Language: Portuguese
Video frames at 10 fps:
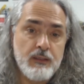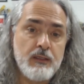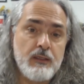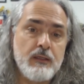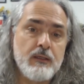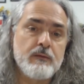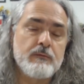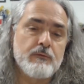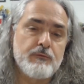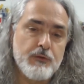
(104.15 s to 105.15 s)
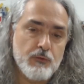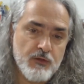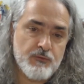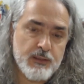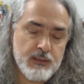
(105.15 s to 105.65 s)
e fico
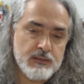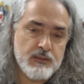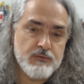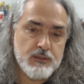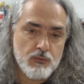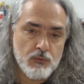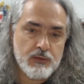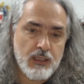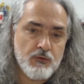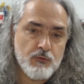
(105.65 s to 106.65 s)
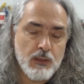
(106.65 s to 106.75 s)
na expectativa de encontrá-los